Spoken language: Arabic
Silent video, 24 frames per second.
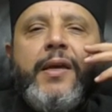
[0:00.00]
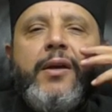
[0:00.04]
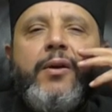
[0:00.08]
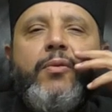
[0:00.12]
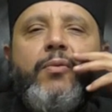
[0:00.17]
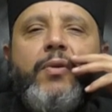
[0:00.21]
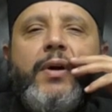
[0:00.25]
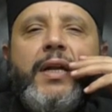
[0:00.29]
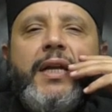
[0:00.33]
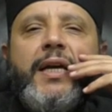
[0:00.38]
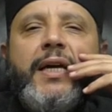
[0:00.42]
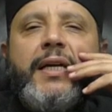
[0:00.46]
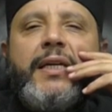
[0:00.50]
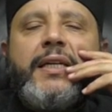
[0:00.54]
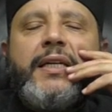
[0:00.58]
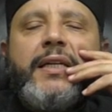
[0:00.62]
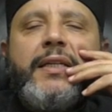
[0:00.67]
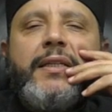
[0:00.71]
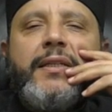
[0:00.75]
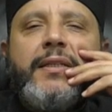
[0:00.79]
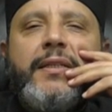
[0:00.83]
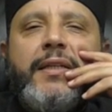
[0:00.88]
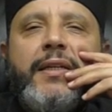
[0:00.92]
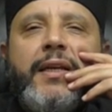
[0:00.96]

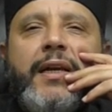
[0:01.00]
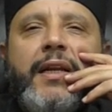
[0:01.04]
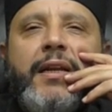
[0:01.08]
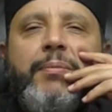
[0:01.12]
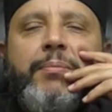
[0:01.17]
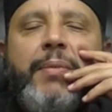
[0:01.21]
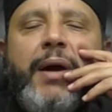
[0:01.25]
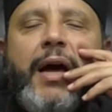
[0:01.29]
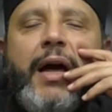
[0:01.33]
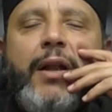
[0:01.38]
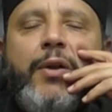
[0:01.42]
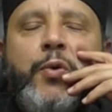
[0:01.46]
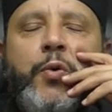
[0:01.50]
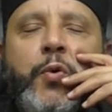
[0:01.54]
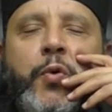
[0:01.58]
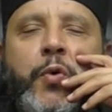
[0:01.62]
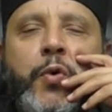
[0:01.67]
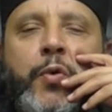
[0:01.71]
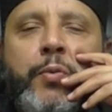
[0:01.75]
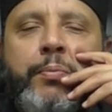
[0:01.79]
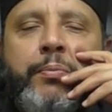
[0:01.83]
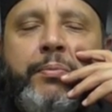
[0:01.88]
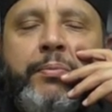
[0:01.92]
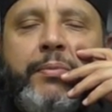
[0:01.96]
ولكن
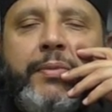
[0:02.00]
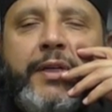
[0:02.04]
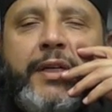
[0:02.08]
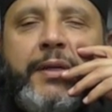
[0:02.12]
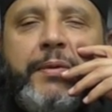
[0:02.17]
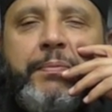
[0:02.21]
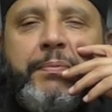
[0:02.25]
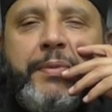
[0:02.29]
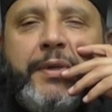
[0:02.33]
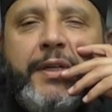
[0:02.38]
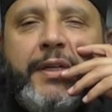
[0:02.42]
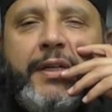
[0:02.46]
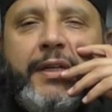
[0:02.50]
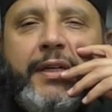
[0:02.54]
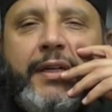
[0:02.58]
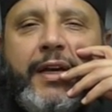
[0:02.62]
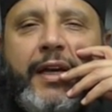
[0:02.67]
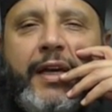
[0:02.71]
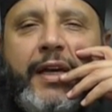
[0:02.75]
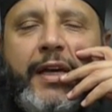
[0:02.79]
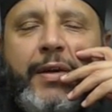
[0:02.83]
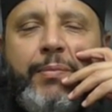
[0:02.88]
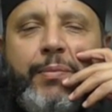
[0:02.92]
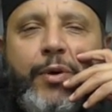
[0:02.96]
المعلوم
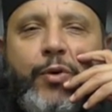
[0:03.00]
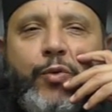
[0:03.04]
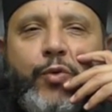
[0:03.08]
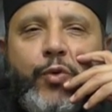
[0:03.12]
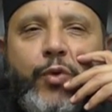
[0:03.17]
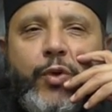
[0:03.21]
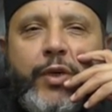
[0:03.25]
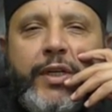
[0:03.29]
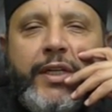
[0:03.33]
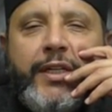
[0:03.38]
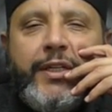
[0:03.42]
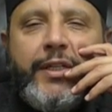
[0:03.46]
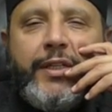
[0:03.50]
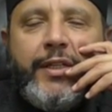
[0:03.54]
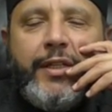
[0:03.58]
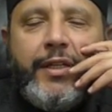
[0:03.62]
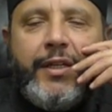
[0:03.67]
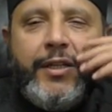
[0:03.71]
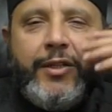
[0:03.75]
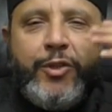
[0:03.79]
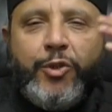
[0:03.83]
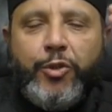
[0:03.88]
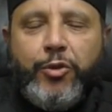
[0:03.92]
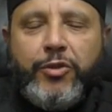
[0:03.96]
بغير موضوع
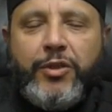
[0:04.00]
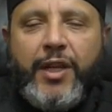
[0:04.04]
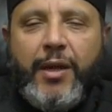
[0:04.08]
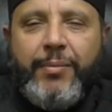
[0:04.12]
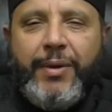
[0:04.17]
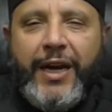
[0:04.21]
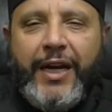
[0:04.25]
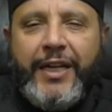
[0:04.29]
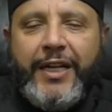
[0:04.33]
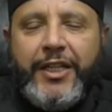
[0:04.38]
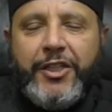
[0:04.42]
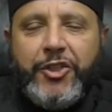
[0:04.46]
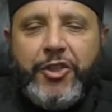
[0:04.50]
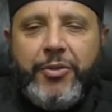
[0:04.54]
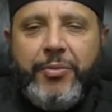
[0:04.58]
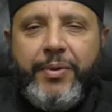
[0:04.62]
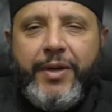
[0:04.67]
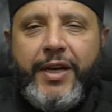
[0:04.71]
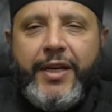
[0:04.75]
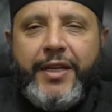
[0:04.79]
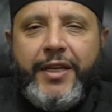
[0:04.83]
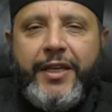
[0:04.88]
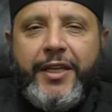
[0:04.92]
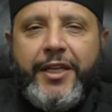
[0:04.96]
أن تكتب على
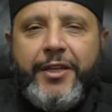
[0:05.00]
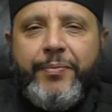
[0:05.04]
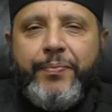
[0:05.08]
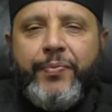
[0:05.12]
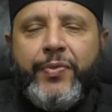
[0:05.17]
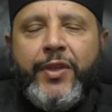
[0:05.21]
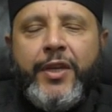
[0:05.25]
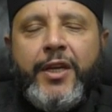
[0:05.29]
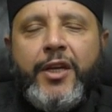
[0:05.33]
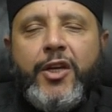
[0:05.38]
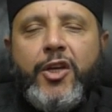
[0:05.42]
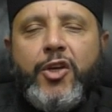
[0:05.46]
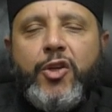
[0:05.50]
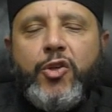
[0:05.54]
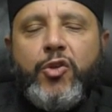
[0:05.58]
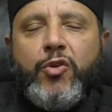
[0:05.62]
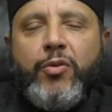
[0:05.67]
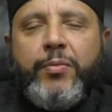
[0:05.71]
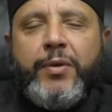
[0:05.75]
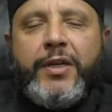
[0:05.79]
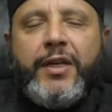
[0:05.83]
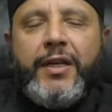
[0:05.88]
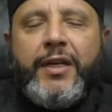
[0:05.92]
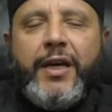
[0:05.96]
جباههم
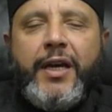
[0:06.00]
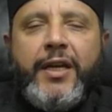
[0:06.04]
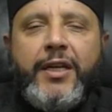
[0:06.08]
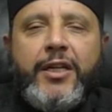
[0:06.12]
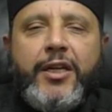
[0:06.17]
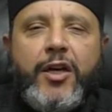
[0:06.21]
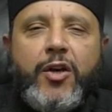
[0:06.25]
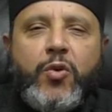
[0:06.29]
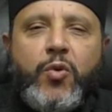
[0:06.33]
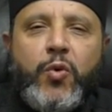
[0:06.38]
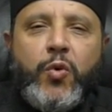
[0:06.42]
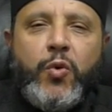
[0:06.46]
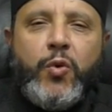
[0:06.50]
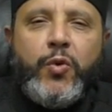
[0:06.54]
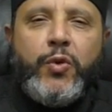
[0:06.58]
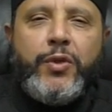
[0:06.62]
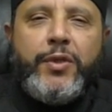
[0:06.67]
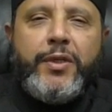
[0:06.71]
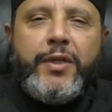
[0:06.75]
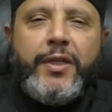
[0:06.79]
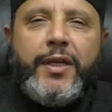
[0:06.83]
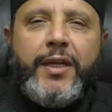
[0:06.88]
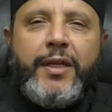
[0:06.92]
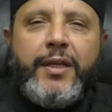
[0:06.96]
يمكن أن
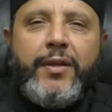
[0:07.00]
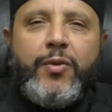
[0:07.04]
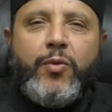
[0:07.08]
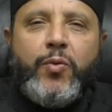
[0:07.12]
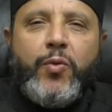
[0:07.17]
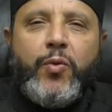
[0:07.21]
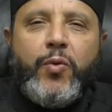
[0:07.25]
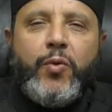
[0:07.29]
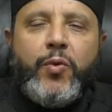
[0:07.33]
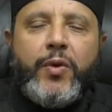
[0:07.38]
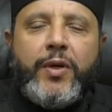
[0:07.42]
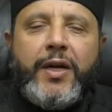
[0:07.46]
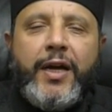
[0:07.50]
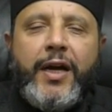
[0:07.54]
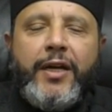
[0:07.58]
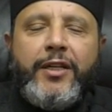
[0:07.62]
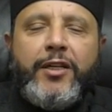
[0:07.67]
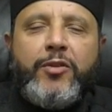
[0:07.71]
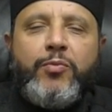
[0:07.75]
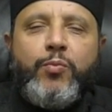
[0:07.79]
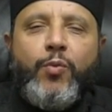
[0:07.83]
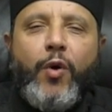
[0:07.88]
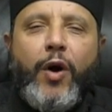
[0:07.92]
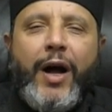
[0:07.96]
يكون أنه
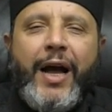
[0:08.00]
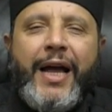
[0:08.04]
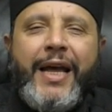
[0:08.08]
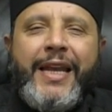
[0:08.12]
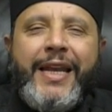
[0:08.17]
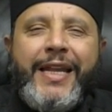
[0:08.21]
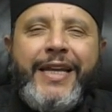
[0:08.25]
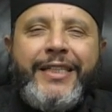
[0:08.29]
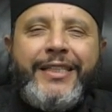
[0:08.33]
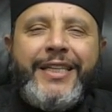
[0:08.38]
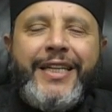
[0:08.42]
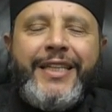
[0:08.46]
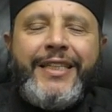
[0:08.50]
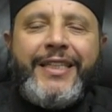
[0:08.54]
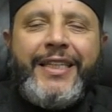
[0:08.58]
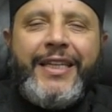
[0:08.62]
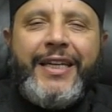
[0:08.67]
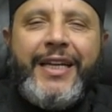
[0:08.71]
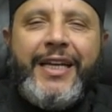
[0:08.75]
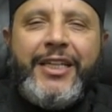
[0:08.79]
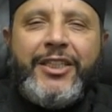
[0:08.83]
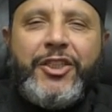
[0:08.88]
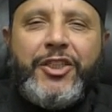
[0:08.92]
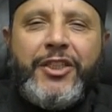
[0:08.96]
كانت معالجة
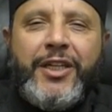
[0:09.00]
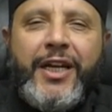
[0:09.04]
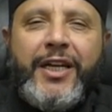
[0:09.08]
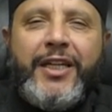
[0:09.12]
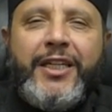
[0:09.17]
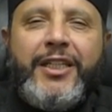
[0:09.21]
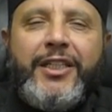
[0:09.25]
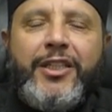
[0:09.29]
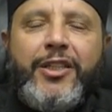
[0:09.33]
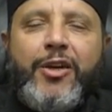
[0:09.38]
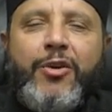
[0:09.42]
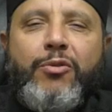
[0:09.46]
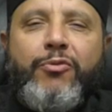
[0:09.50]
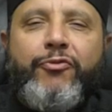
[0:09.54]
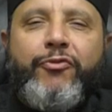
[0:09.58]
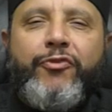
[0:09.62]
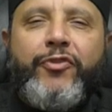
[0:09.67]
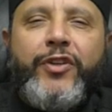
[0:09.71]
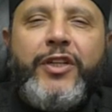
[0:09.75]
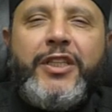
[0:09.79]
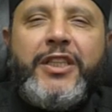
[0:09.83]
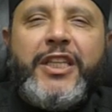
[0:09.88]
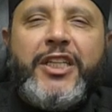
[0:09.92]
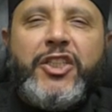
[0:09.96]
الأشياء عندهم
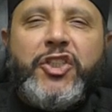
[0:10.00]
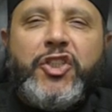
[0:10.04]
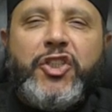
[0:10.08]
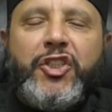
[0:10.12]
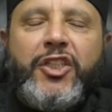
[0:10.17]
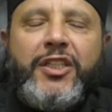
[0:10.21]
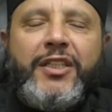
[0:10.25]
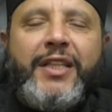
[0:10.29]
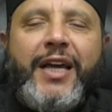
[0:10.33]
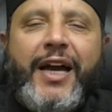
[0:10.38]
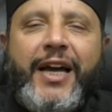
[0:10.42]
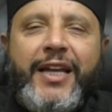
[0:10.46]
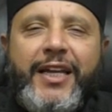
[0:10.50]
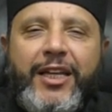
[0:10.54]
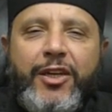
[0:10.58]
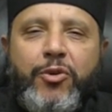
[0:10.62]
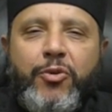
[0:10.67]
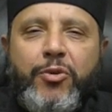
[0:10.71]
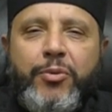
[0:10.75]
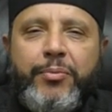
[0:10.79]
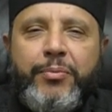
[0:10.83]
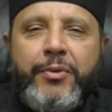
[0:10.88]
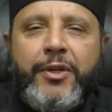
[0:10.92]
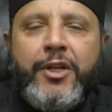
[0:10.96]
في تشديد
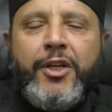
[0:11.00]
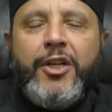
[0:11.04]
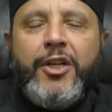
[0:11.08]
عليهم